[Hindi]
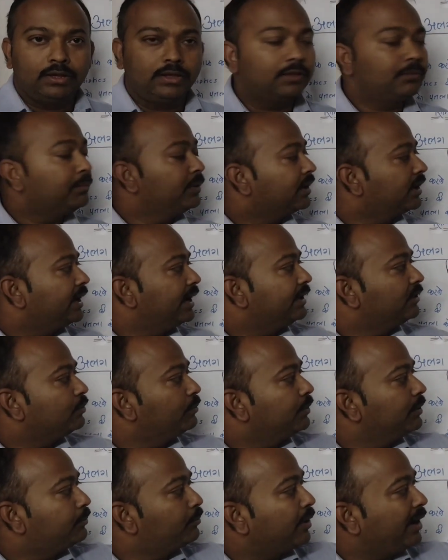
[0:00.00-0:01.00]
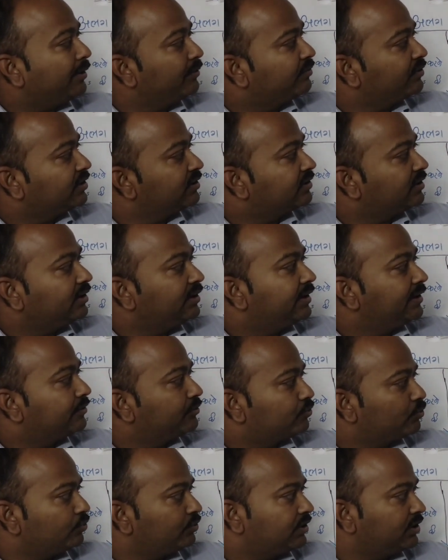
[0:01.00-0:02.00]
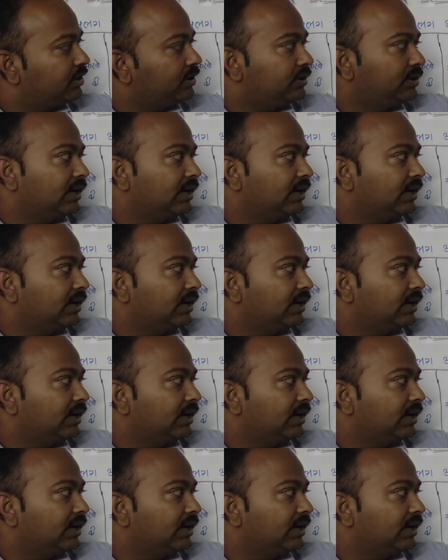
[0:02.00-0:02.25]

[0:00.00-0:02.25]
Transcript: इसमें क्या है तो भाई फाइव परसेंट एक्सपोज है